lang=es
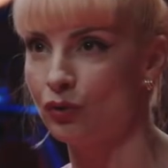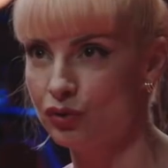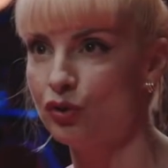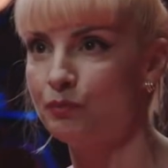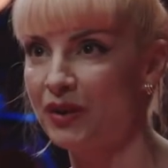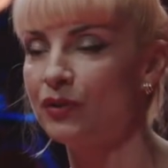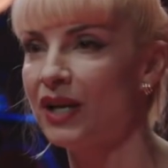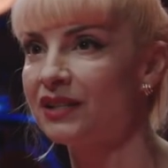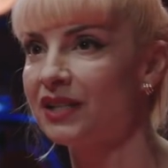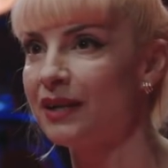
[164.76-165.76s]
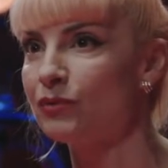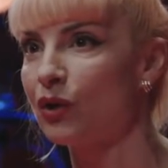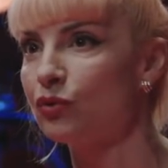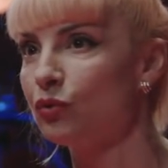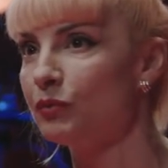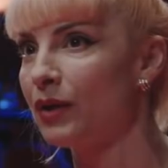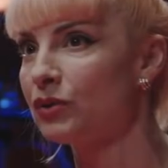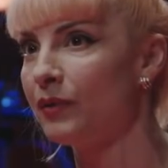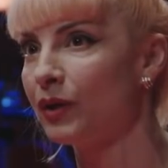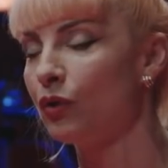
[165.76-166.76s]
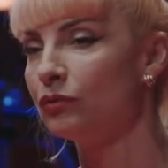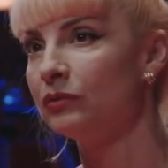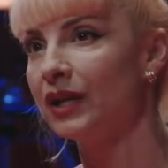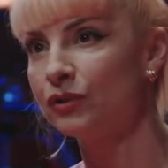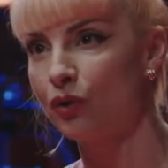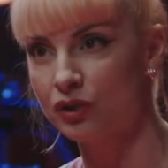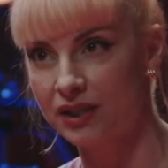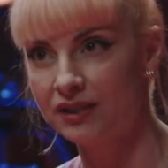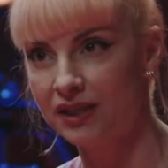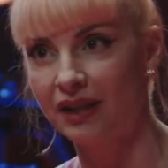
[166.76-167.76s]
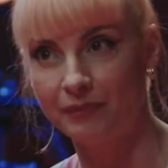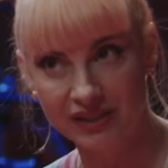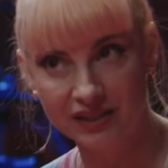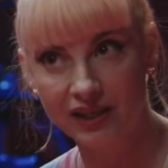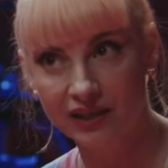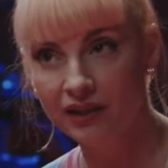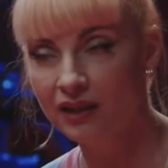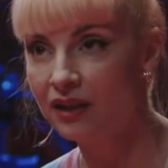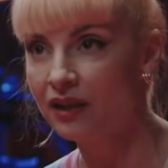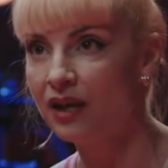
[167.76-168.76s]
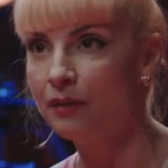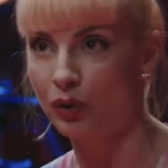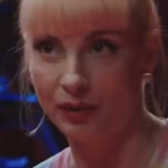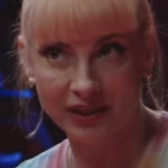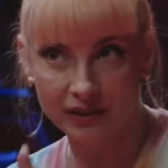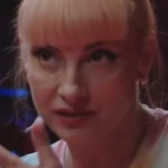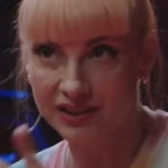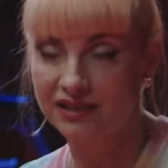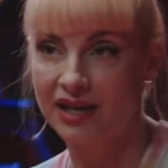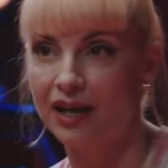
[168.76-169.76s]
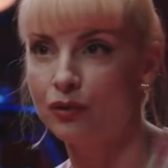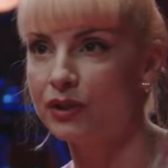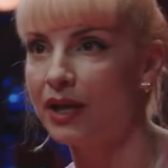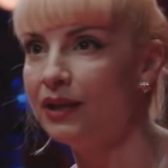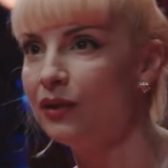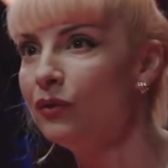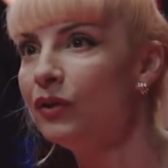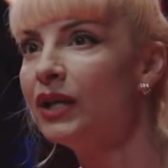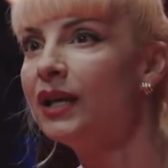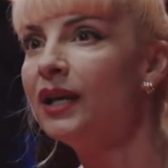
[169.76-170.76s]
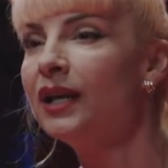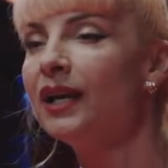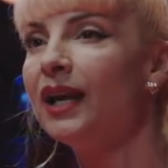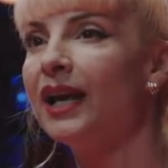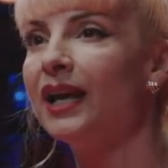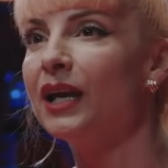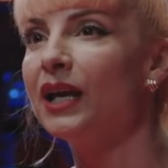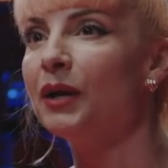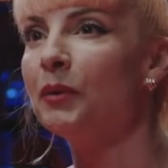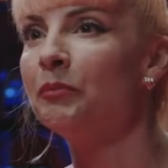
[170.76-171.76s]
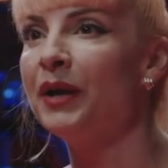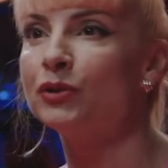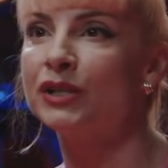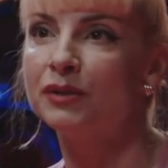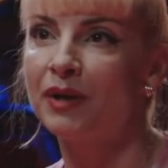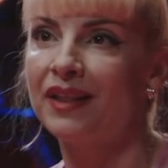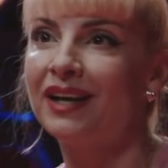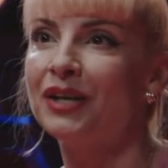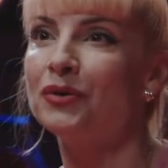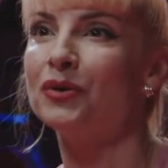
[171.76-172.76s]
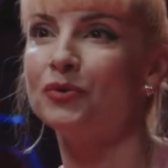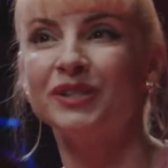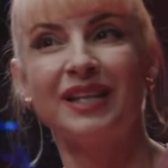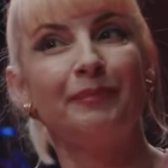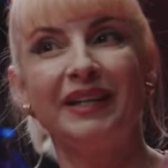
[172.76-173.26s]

todos estos personajes que estamos acostumbrados a ver con Scorsese también salen, porque bien, están sacados de ahí, ¿no? Eh, pero sí es verdad que no, no está